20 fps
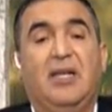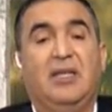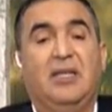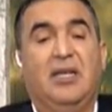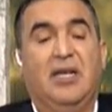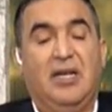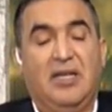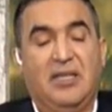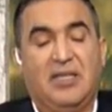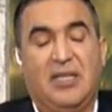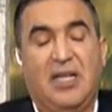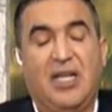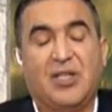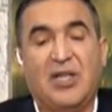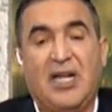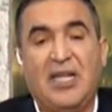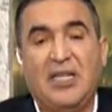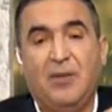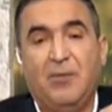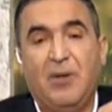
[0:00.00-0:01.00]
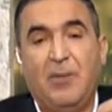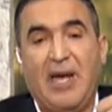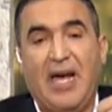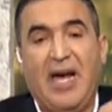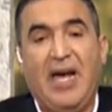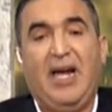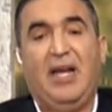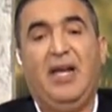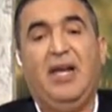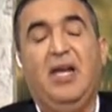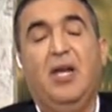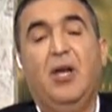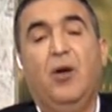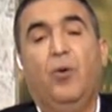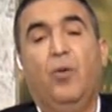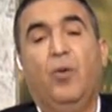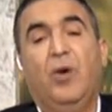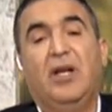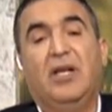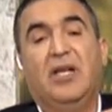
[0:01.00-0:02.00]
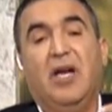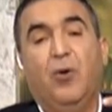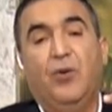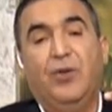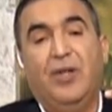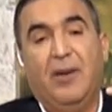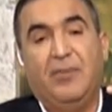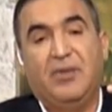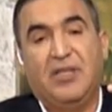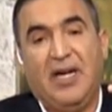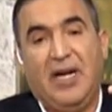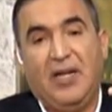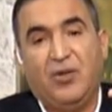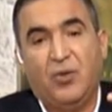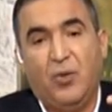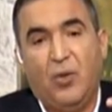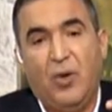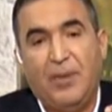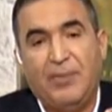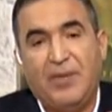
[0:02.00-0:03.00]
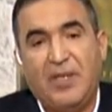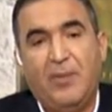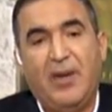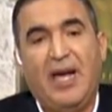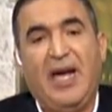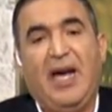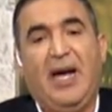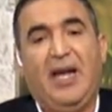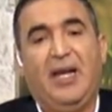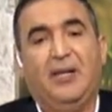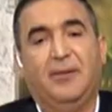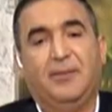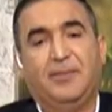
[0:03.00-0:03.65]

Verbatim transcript: السلاج عندي بيبقى اعلى والجوده بتاعته بتبقى اعلى